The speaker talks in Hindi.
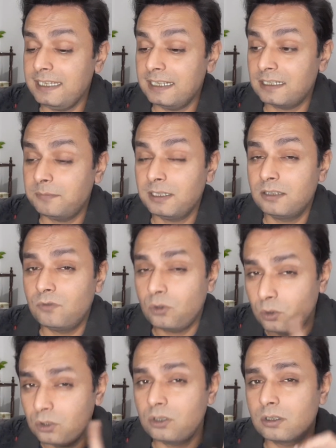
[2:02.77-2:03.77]
नहीं गया था बल्कि वो
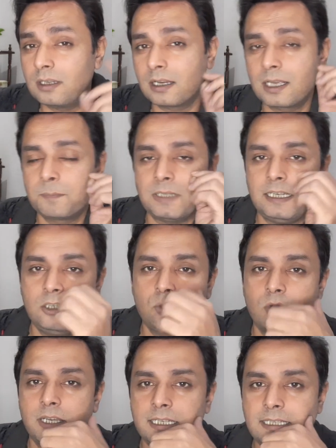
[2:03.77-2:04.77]
खुद कप्तानी
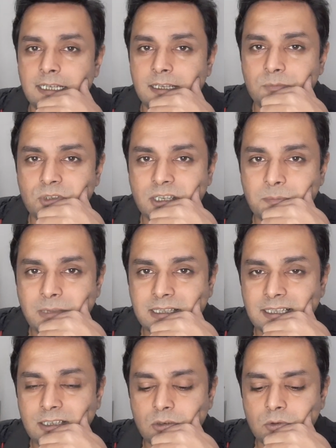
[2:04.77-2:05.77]
छोड़ गए थे अगर मुझे मैं
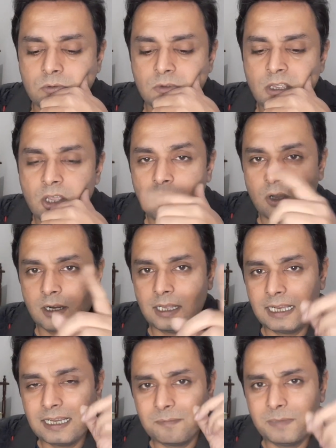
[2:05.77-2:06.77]
सही हूँ और
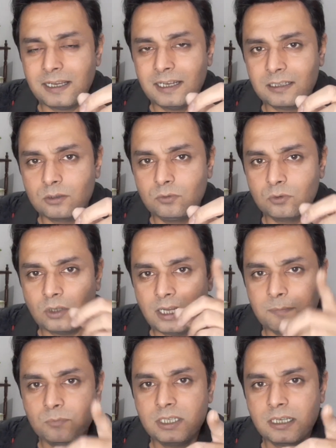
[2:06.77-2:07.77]
अगर मैं गलत हूँ तो
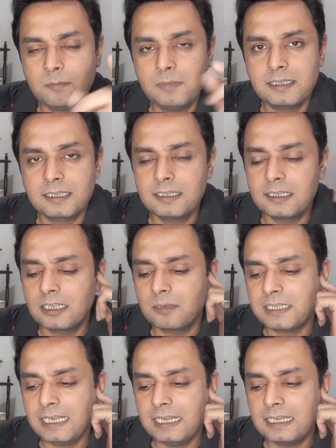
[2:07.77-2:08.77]
आप मुझे कमेंट सेक्शन के अंदर
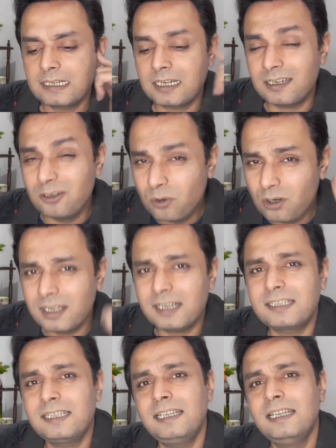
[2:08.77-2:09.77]
बताइएगा
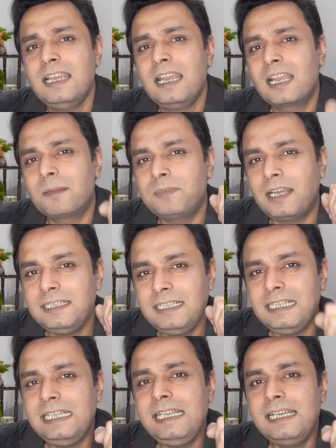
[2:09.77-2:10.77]
तेंदुलकर से कप्तानी
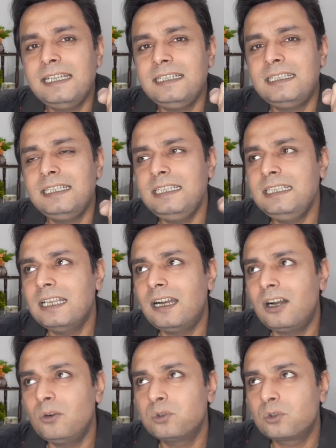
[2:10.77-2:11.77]
ली गई थी या
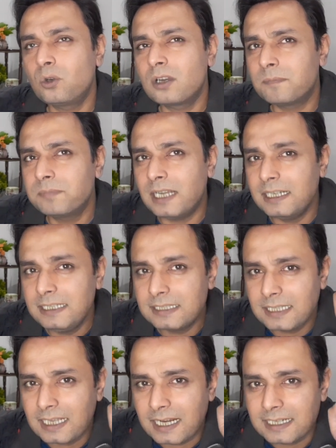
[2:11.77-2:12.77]
उसको कप्तानी
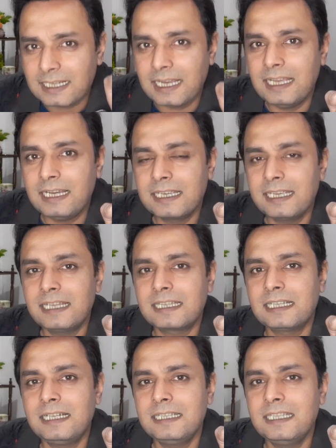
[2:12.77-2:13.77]
से हटाया गया
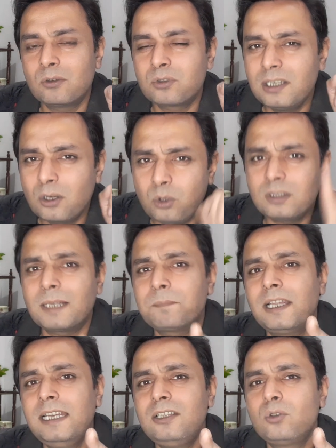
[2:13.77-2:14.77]
था या उसने खुद
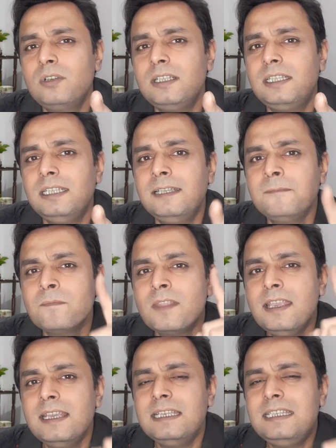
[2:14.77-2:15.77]
कप्तानी छोड़ी थी
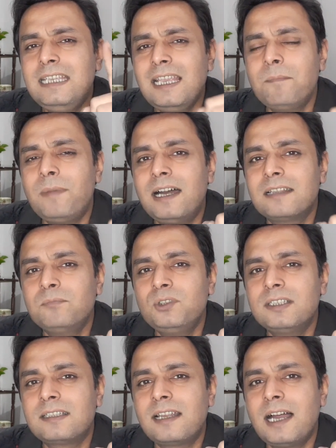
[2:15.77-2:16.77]
ये बात
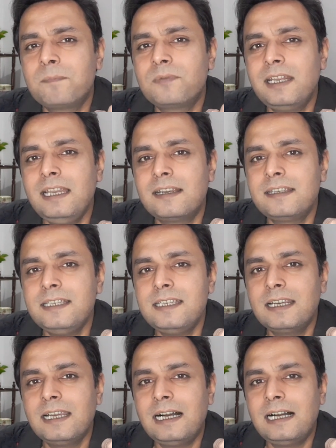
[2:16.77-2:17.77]
मुझे ज़रा आप क्लियर
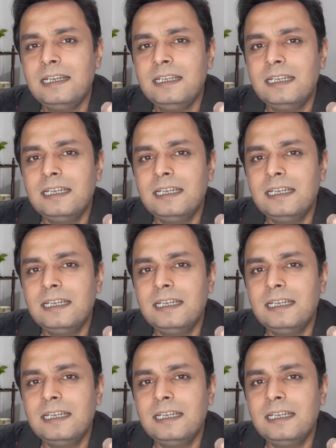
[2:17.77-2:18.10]
कीजिएगा